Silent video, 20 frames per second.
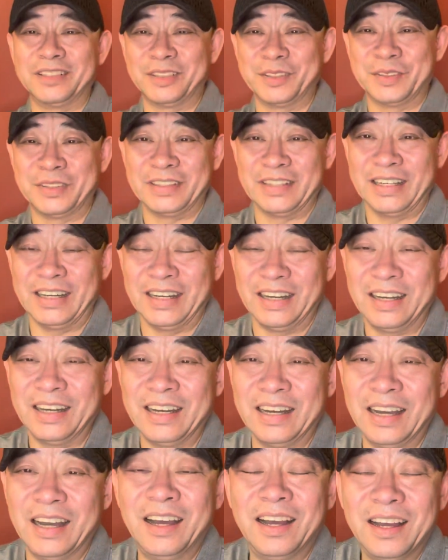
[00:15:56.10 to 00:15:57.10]
是不是啊？
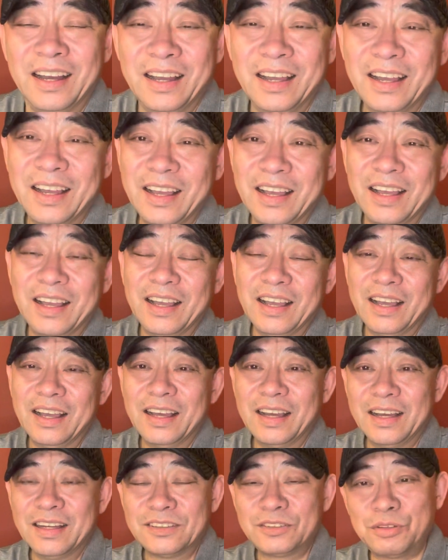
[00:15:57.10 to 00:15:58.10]
啊？
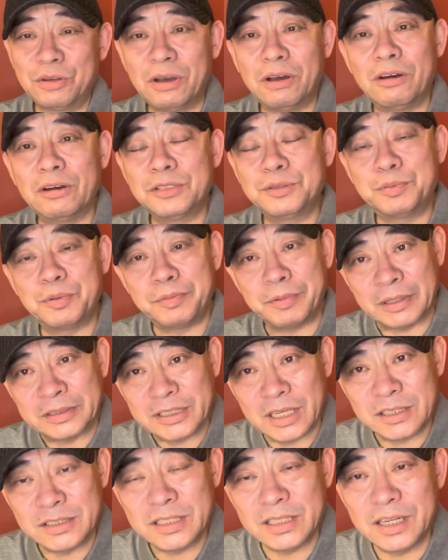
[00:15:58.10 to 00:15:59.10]
最后不把
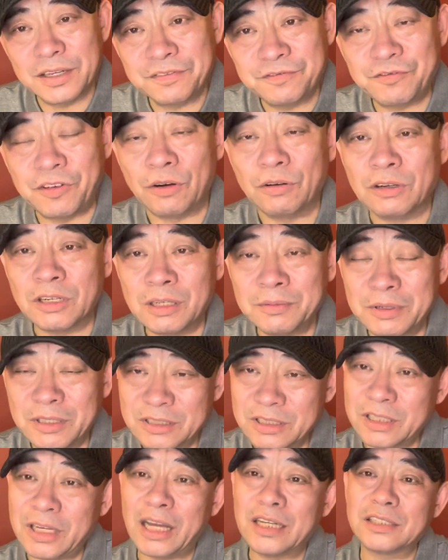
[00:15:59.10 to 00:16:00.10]
江青给否了吗？
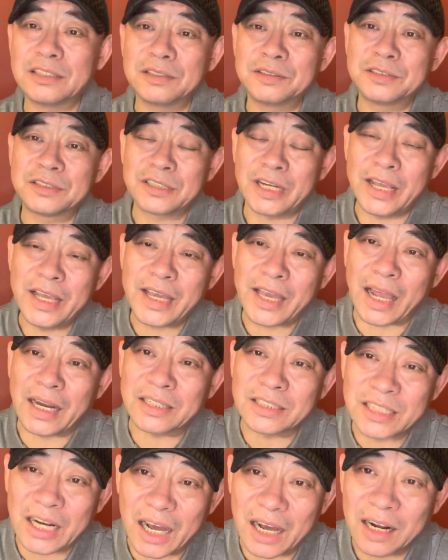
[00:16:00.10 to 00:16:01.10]
这开始谁敢
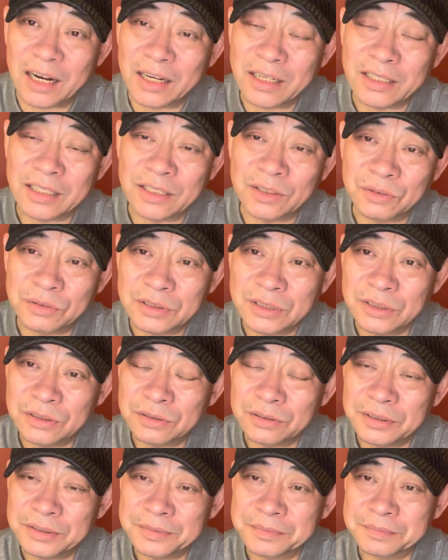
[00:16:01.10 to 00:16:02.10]
唱了？这个东西就